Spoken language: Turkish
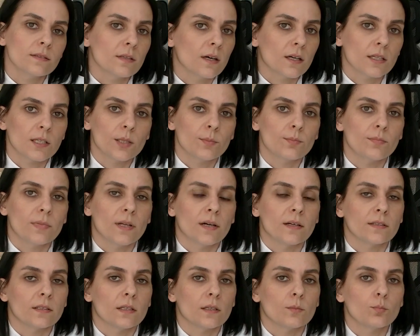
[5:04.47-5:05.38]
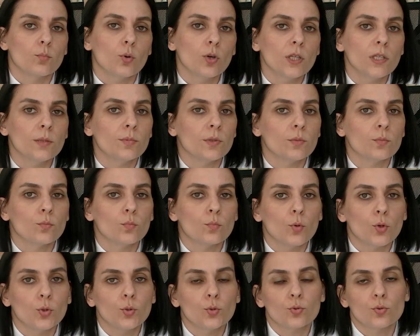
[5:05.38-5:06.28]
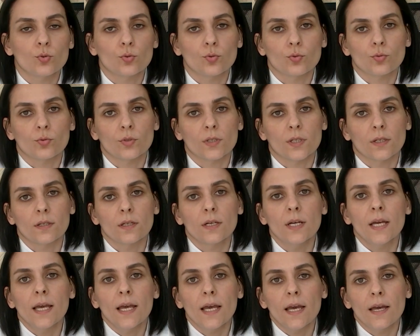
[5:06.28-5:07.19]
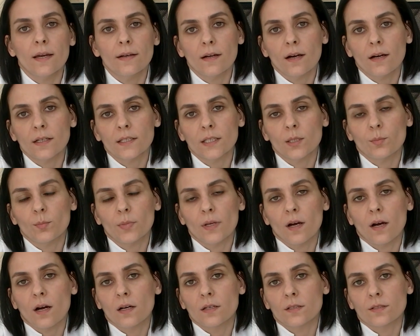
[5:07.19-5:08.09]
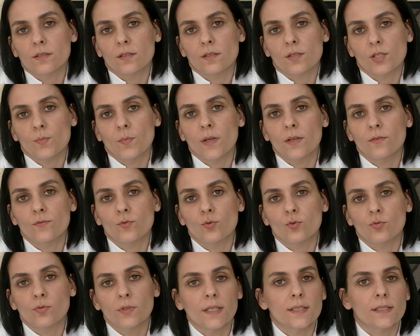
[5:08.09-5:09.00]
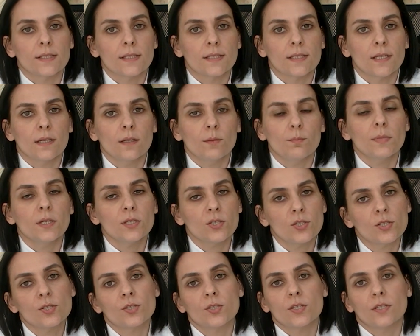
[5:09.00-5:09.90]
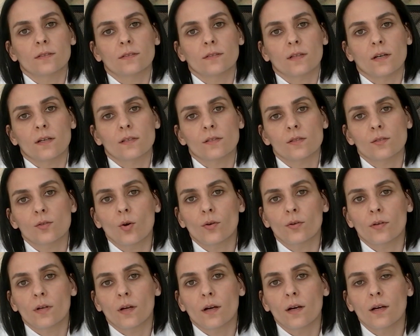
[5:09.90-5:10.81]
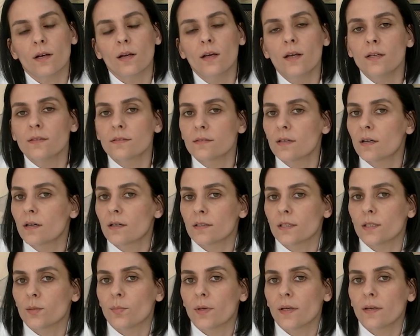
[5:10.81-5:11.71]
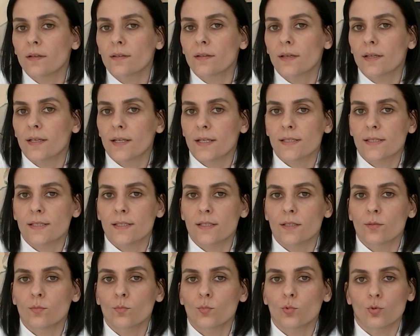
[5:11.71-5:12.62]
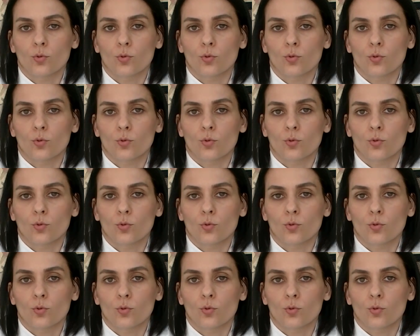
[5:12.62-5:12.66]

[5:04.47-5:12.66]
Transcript: Takiplerde polibin boyutunda herhangi bir artış mevcut değilse 5. yıldan sonra takibe gereksinim